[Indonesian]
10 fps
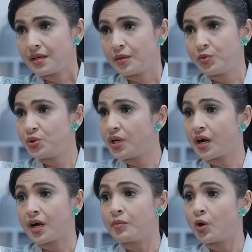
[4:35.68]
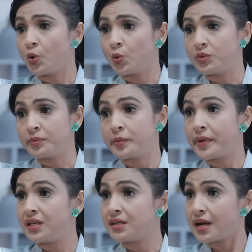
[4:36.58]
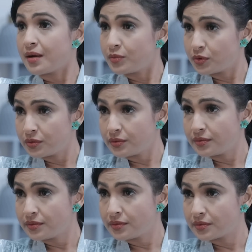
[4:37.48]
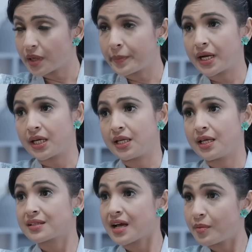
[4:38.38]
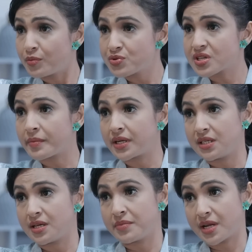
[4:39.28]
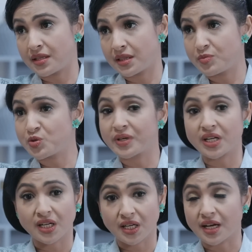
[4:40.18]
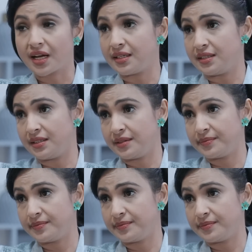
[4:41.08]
Ibu juga nggak mau membebani kamu. Apalagi lihat kamu sama Dinda berantem cuma gara-gara hal ini.